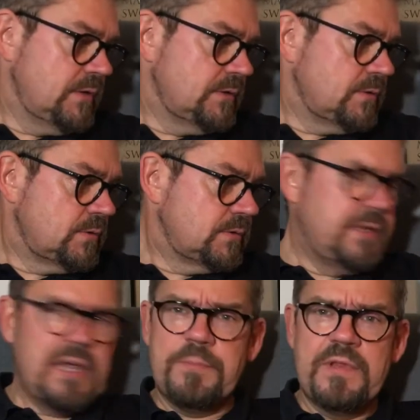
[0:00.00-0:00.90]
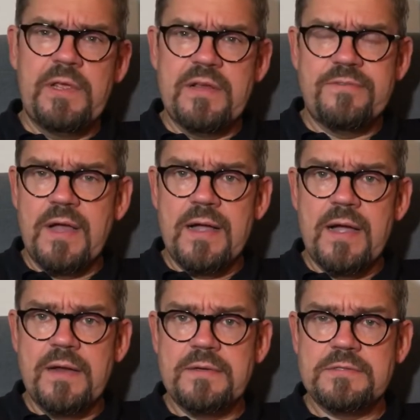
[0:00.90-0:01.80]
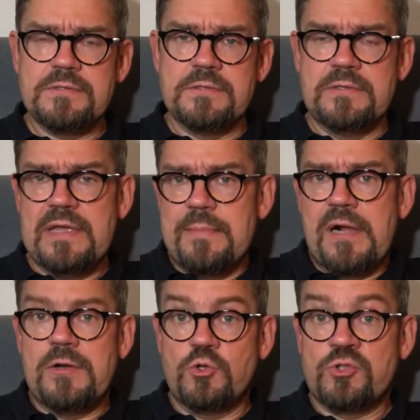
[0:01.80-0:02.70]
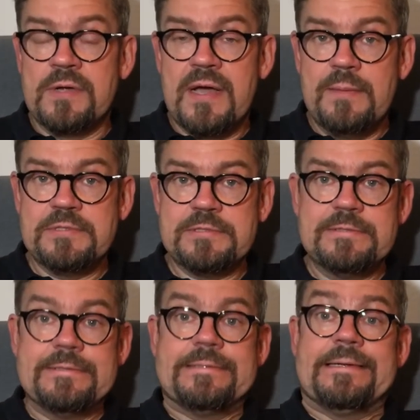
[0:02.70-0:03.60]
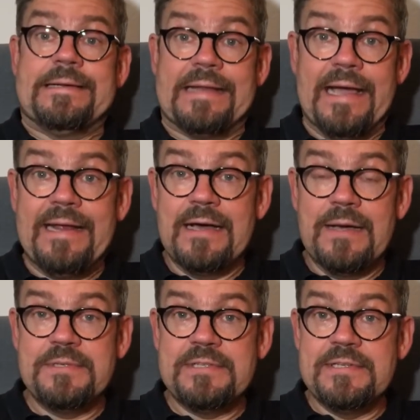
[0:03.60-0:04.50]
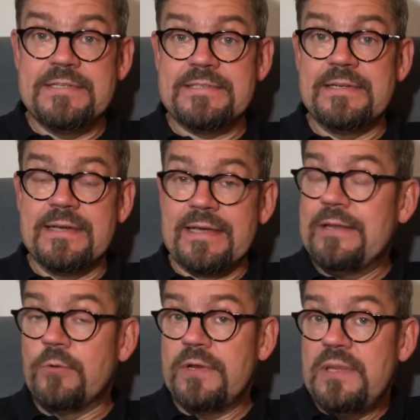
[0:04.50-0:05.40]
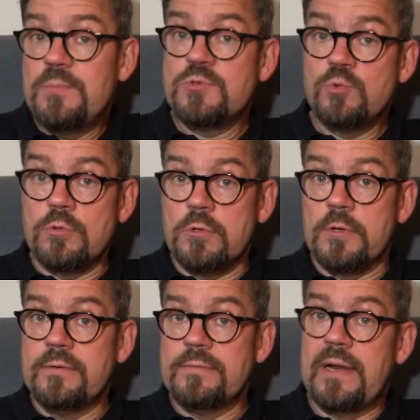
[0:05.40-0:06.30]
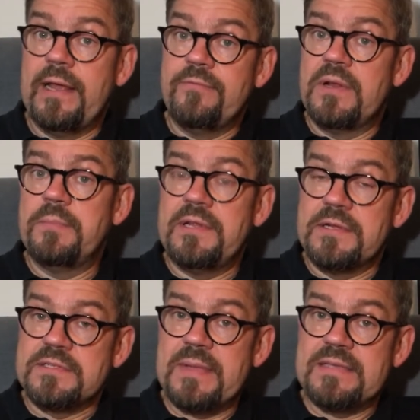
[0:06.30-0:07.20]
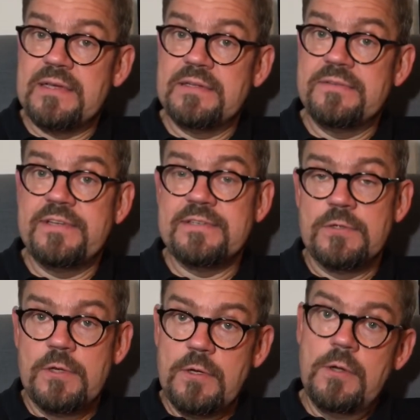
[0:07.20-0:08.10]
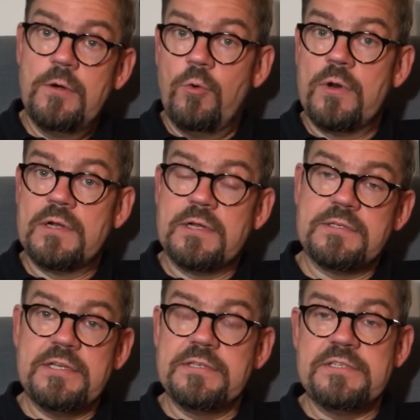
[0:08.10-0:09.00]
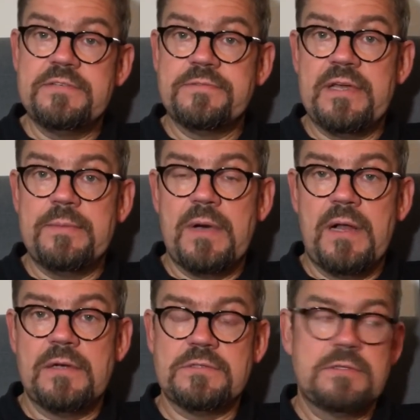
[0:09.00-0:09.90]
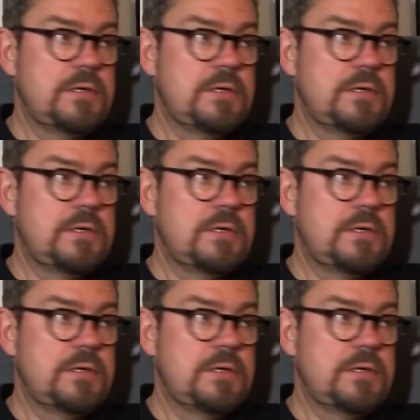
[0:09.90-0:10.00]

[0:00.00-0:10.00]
So, ich habe die in der Vergangenheit äh, eben halt auch schon gehabt. Leider habe ich die Distillerie noch nicht besuchen können, weil entweder bin ich in der Space Side gewesen oder da ticken tiefer eben halt,